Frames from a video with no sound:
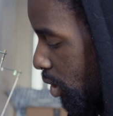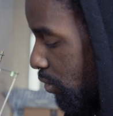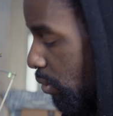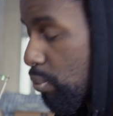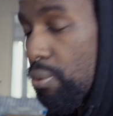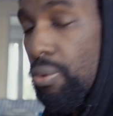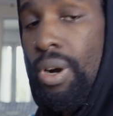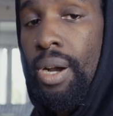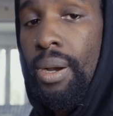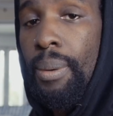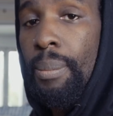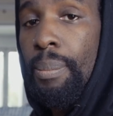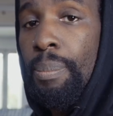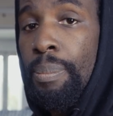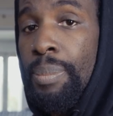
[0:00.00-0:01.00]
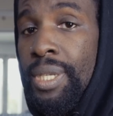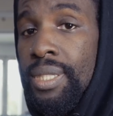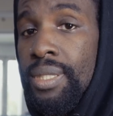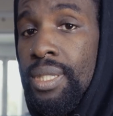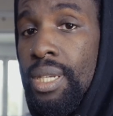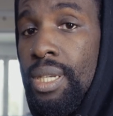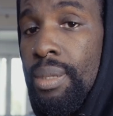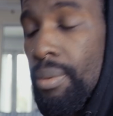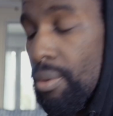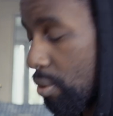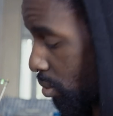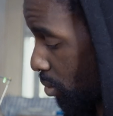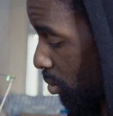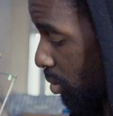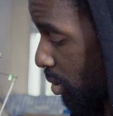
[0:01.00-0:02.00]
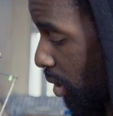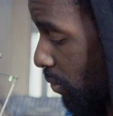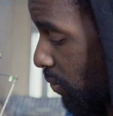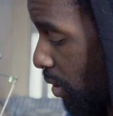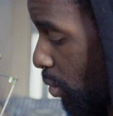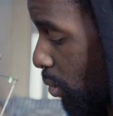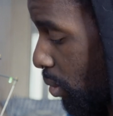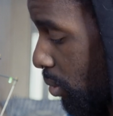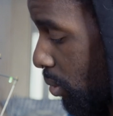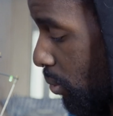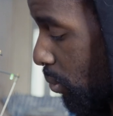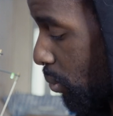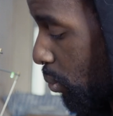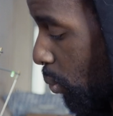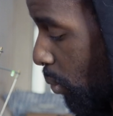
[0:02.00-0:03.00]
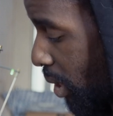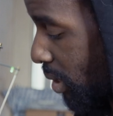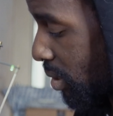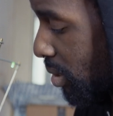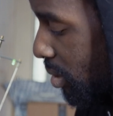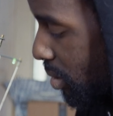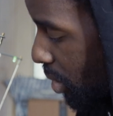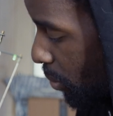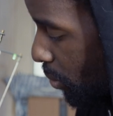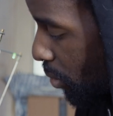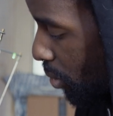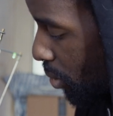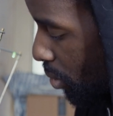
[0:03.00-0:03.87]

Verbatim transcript: je vais pouvoir baisser euh, cette valeur de 1 dixième.